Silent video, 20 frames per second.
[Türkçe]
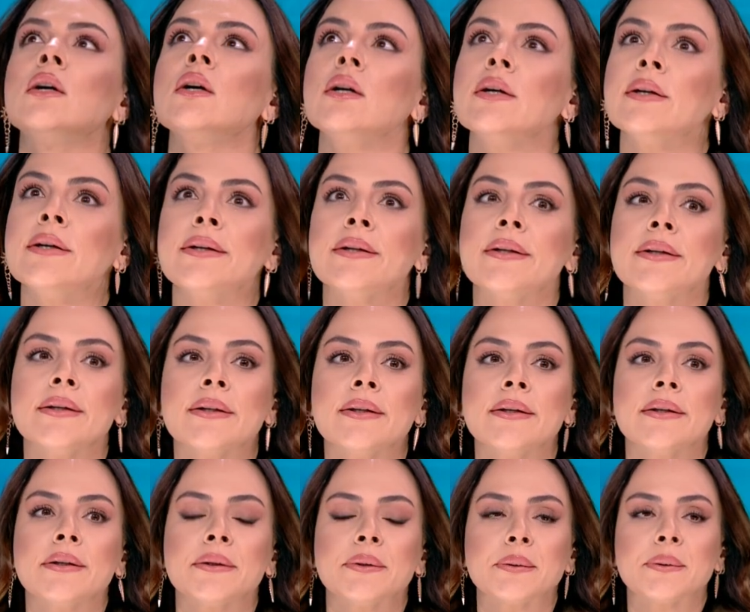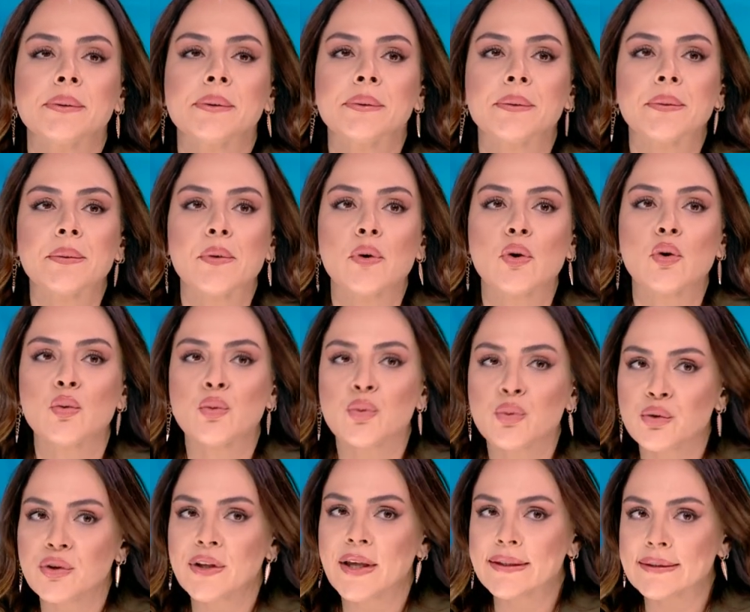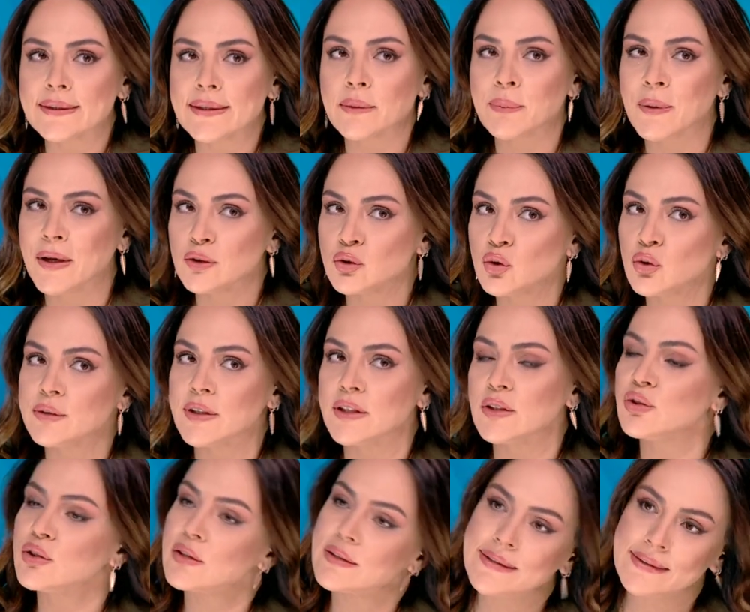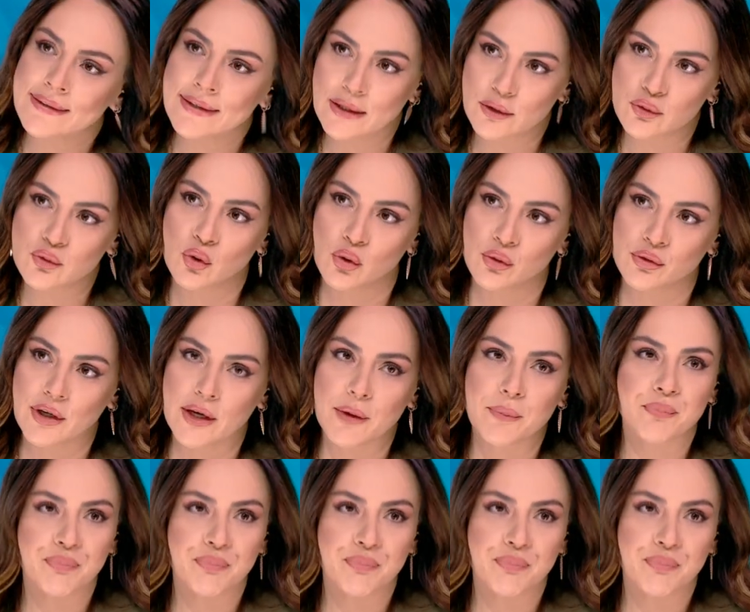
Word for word: Ee, hürriyetteki patron değişikliğinden sonra